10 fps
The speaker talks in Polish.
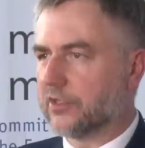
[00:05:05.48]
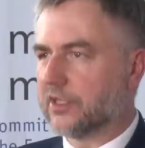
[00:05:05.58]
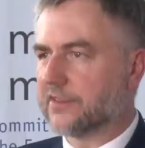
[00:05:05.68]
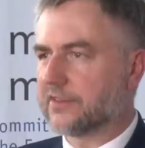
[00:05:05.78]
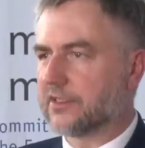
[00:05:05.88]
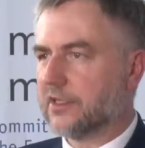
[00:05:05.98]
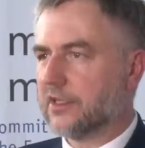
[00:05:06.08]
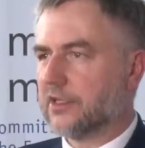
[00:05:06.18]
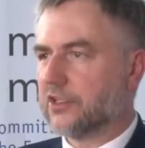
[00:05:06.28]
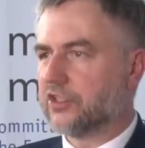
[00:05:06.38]
To jest
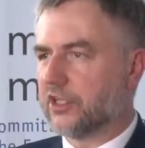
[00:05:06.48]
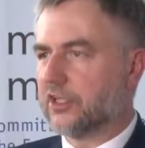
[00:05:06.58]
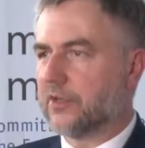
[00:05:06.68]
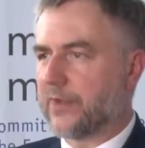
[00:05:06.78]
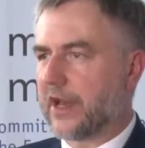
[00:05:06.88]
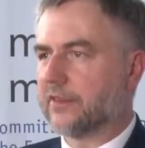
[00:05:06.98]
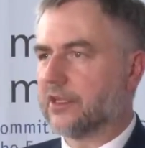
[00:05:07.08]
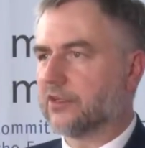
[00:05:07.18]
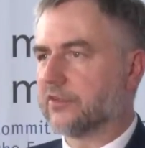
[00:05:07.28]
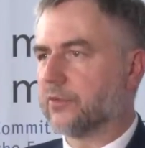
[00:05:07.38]
silny
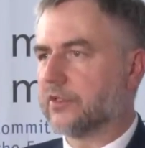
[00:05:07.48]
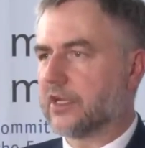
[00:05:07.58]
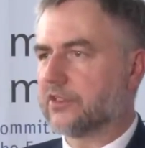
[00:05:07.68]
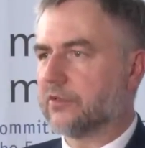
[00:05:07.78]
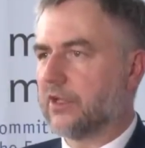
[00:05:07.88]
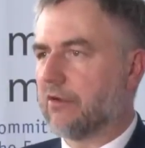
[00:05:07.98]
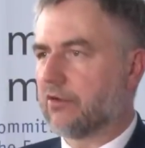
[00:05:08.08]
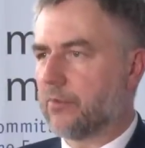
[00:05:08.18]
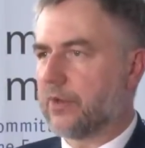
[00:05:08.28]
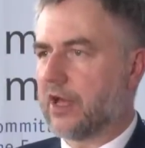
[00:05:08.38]
partner gospodarczy.
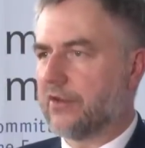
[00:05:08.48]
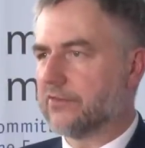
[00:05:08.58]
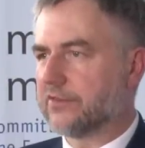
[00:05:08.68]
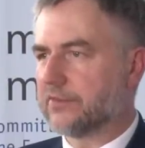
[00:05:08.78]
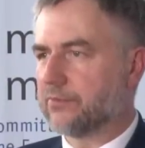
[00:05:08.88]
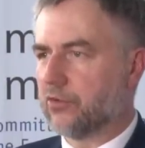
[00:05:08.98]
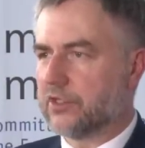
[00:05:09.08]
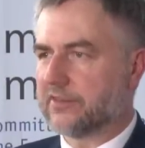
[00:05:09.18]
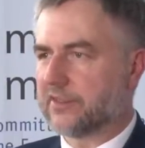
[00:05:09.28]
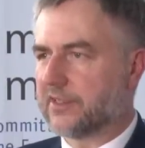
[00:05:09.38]
Europa
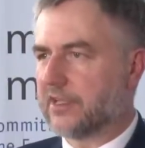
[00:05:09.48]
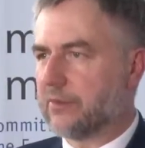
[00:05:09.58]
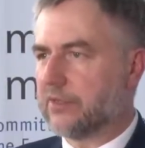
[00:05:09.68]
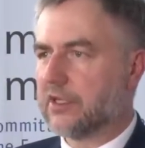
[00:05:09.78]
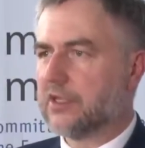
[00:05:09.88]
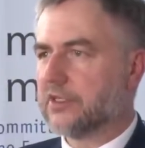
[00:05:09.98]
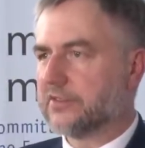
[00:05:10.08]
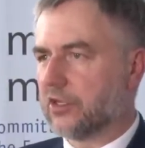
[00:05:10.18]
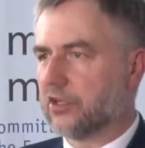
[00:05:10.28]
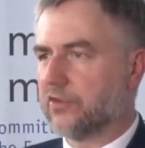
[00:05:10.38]
wspólnie ze Stanami
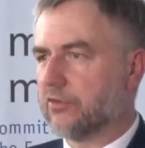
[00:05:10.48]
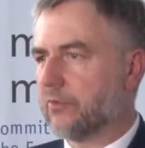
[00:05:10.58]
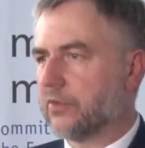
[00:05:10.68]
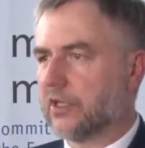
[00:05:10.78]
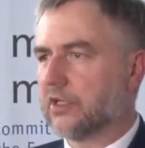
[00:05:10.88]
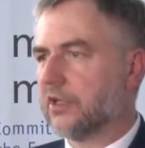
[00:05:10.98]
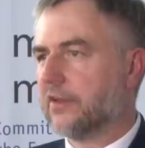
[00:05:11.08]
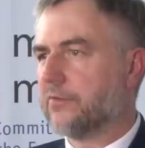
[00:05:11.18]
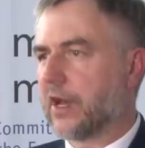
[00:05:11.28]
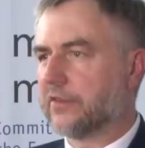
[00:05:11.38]
stanowiłaby
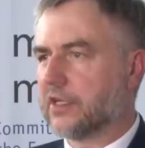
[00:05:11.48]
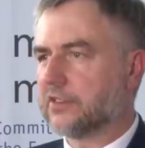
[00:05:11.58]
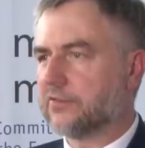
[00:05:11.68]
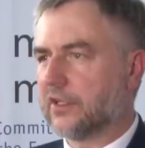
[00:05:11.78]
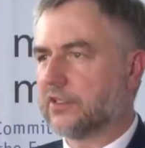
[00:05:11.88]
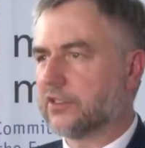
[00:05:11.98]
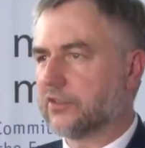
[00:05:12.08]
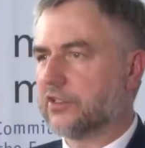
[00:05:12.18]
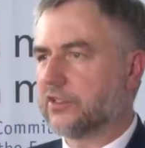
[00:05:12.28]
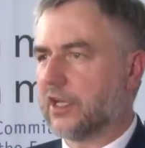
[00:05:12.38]
w partnerstwie
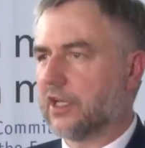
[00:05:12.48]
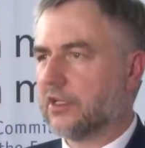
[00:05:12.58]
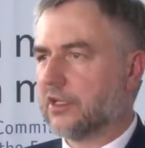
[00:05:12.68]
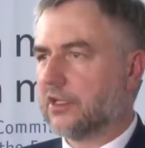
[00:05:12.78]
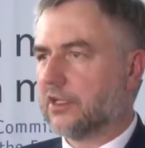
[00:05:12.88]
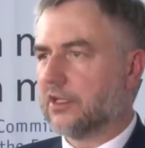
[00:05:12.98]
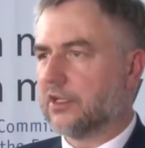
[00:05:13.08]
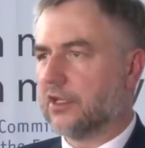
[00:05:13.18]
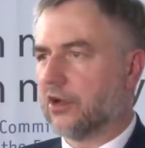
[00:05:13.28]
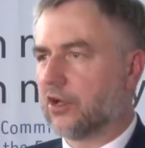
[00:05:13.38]
rzeczywiście
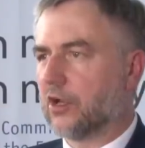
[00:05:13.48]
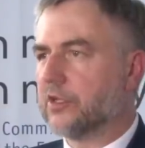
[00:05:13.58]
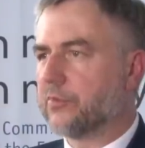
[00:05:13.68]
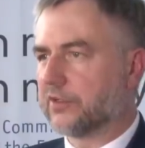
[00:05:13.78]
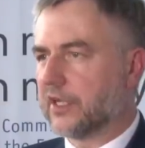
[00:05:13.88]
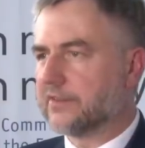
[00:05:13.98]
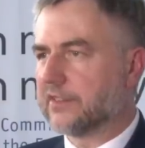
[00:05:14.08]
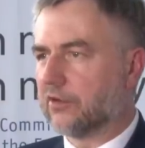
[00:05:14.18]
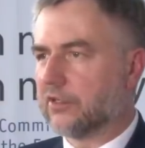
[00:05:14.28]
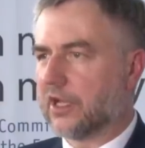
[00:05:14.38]
ogromny
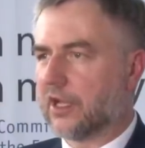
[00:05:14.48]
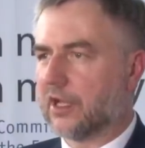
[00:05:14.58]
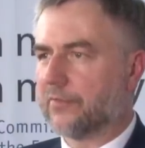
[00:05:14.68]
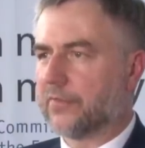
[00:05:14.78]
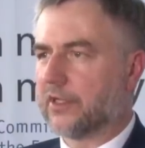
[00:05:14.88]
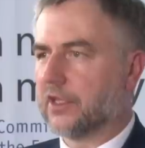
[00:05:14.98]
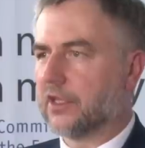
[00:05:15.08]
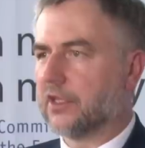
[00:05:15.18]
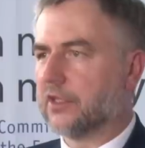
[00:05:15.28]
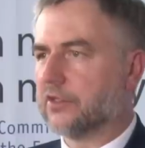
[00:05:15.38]
potencjał na
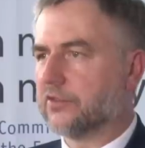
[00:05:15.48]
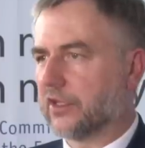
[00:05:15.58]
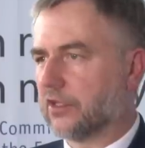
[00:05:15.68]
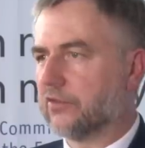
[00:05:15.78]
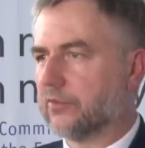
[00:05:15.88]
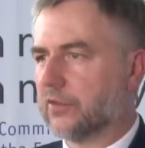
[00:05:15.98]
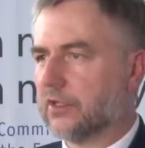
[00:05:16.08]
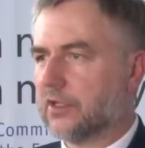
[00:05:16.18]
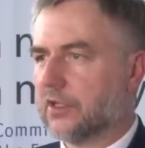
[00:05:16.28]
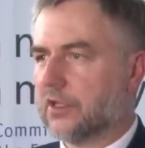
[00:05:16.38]
światowym
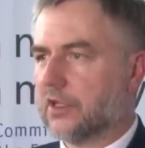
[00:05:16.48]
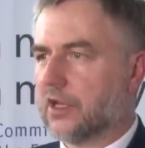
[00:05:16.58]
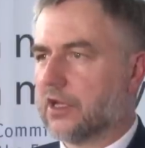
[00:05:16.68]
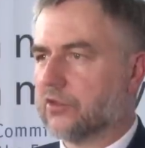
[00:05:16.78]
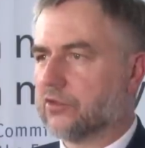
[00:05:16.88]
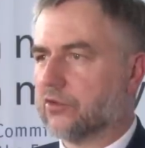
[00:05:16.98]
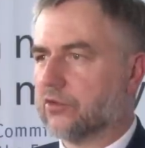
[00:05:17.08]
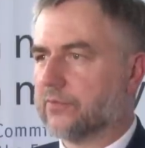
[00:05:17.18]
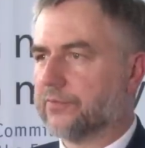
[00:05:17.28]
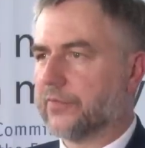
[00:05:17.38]
rynku